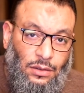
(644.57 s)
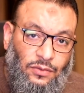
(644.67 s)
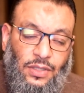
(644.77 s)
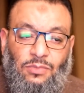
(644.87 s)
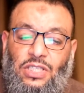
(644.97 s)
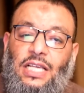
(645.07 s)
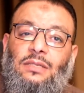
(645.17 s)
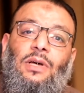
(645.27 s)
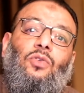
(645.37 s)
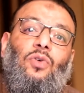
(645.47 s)
فمش
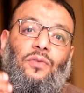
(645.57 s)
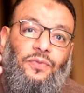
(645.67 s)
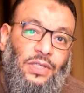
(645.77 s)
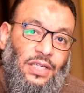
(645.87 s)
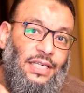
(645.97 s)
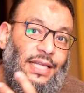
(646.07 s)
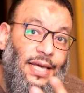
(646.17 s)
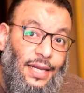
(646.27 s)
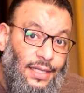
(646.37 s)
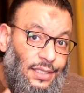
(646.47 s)
لازم ادخل في
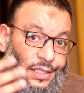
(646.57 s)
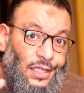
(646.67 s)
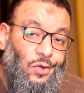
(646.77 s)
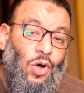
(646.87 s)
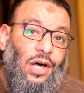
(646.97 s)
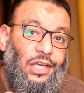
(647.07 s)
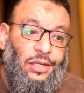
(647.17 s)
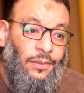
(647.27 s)
جدال كتير وعقيم